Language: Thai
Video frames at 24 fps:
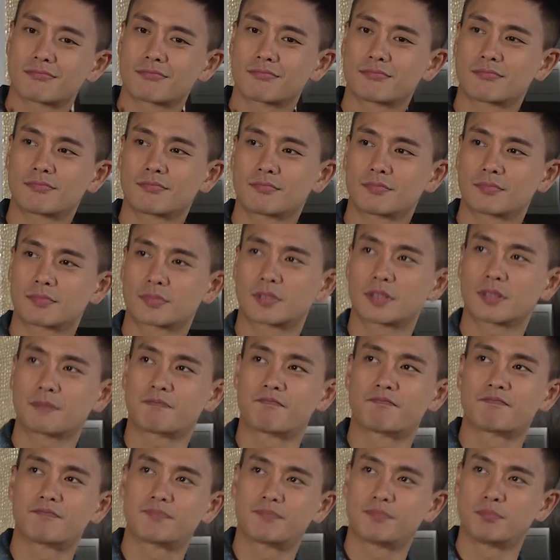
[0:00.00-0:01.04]
เออ
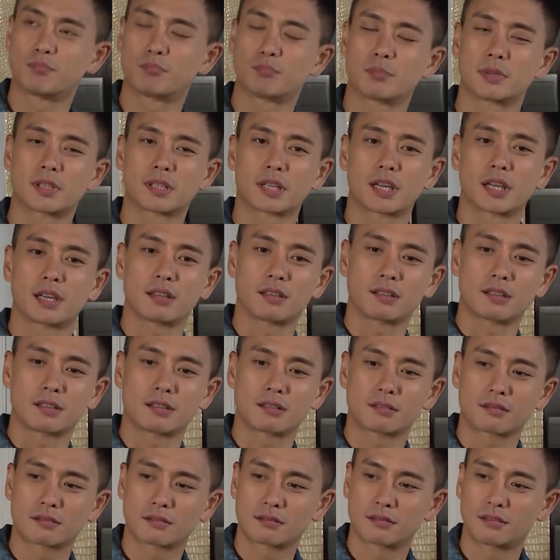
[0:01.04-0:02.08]
ผมไม่อยากให้คุ
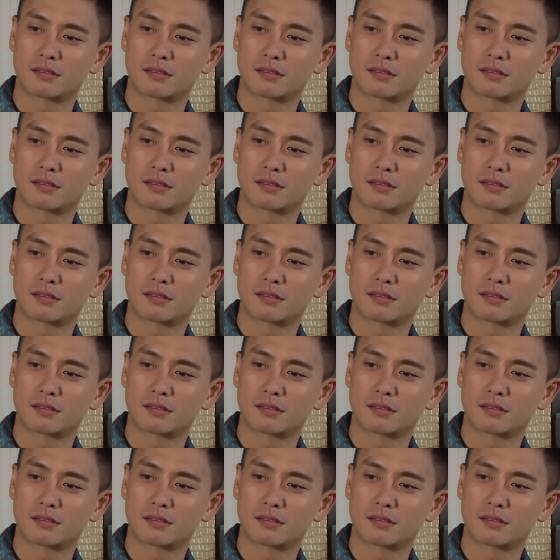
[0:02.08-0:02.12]
ณ